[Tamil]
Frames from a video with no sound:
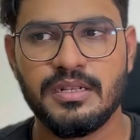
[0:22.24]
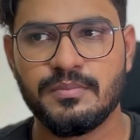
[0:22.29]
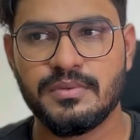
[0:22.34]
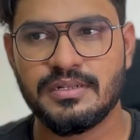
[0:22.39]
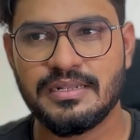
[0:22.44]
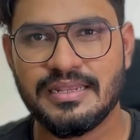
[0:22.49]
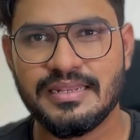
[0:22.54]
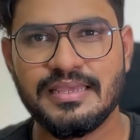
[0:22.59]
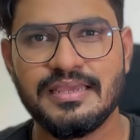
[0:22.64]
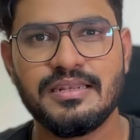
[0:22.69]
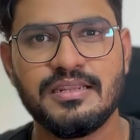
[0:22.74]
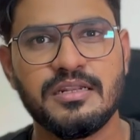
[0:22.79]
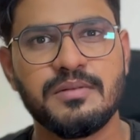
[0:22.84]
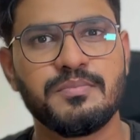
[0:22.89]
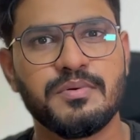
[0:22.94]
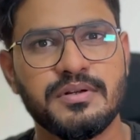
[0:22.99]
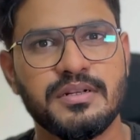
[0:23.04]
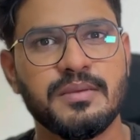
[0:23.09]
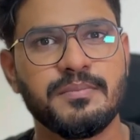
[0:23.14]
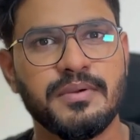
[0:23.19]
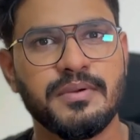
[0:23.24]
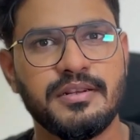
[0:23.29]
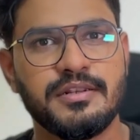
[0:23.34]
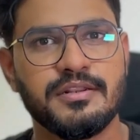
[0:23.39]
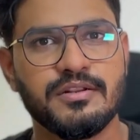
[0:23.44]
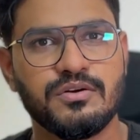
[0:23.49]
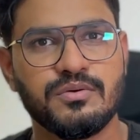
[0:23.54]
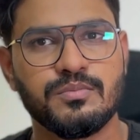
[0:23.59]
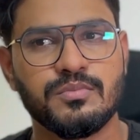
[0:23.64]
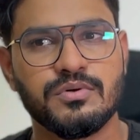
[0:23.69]
நம்ம நிறைய லேர்ன் பண்ணிட்டே போயிட்டு
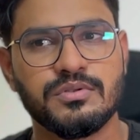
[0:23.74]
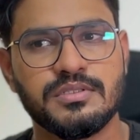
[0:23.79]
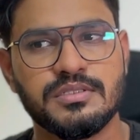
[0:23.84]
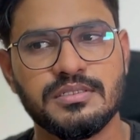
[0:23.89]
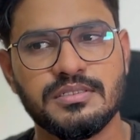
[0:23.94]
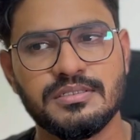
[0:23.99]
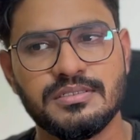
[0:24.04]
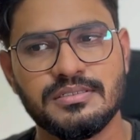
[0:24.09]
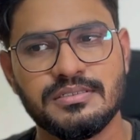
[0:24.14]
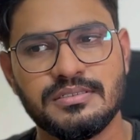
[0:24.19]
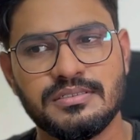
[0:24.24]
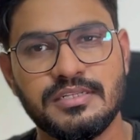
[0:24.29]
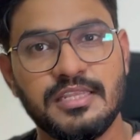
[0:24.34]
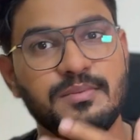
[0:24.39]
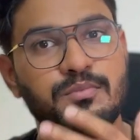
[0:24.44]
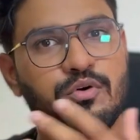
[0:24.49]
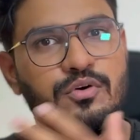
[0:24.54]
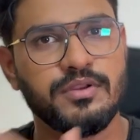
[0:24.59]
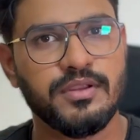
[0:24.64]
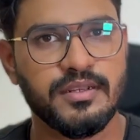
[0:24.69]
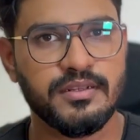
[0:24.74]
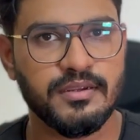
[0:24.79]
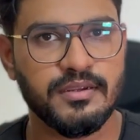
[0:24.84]
இருக்கும்போது டிமோட்டிவேட்